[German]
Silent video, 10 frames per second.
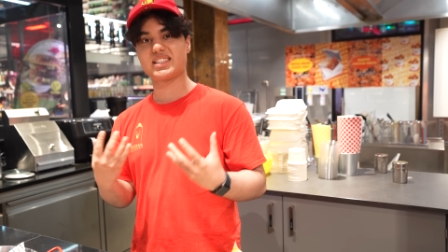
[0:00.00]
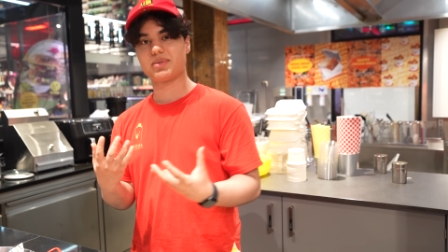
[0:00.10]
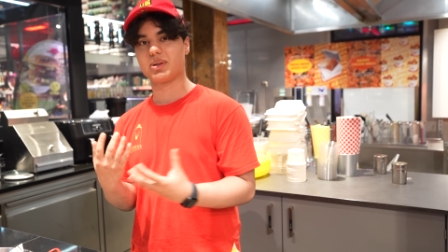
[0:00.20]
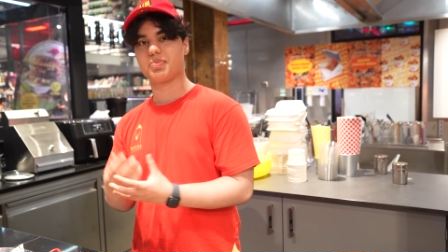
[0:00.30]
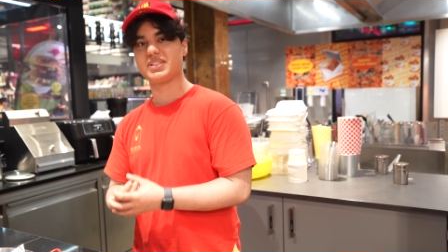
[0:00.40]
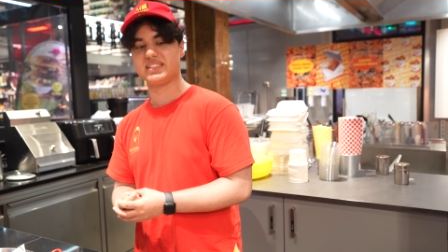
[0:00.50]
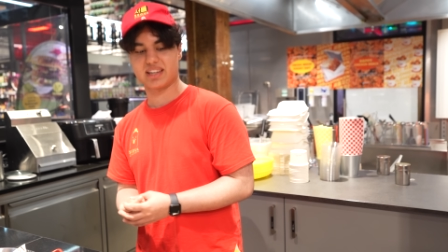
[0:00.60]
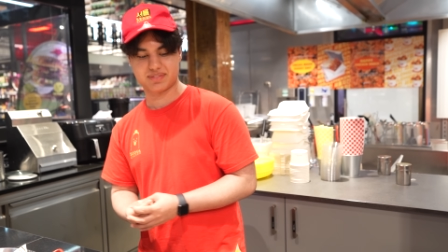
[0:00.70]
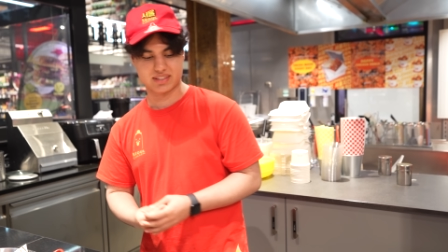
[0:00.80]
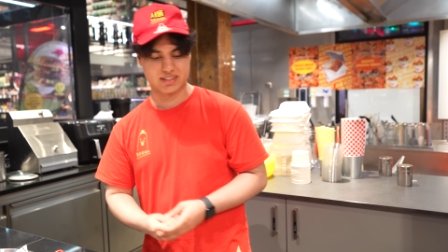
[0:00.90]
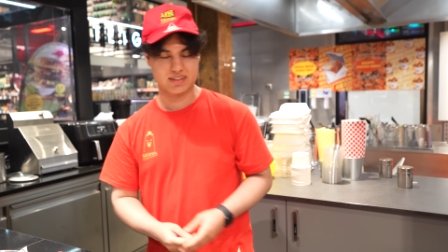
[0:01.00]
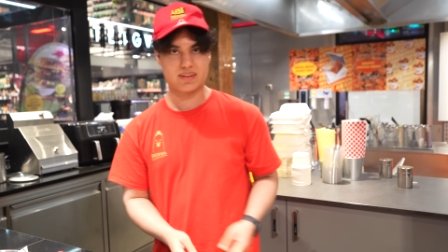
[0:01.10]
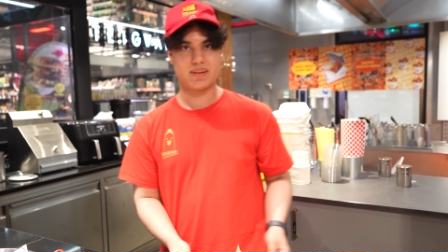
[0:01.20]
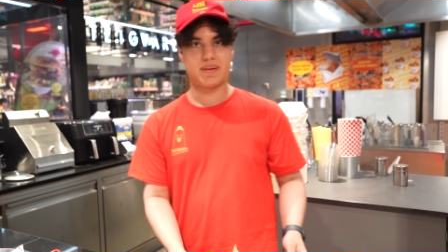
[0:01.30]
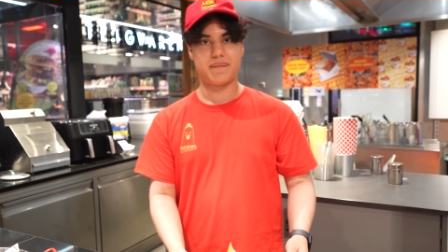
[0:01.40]
heißt, es wird auch ein bisschen saftig.
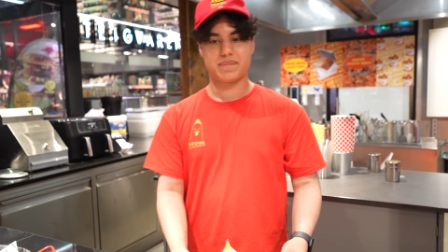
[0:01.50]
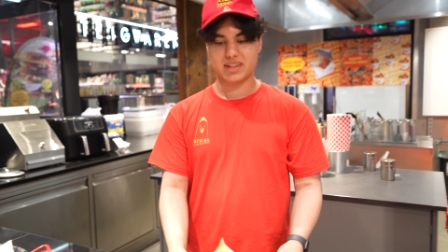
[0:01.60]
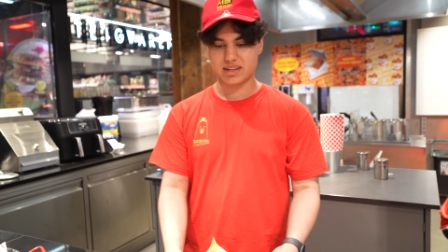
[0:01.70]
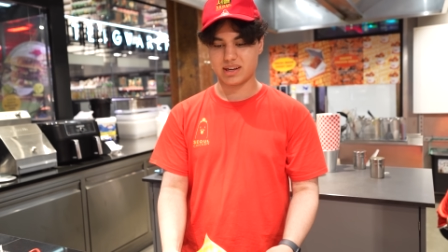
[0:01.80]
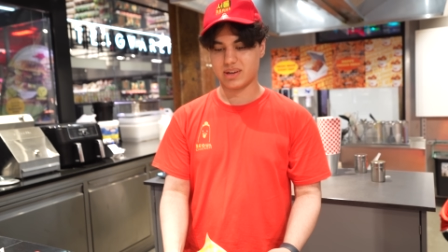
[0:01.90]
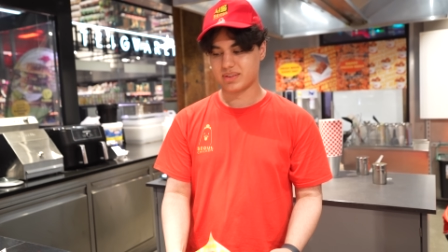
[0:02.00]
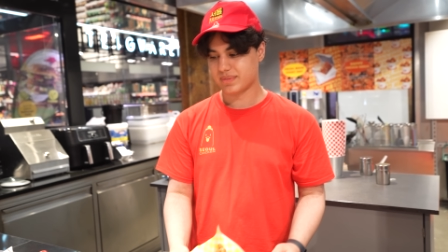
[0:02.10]
Ah, okay. Genau.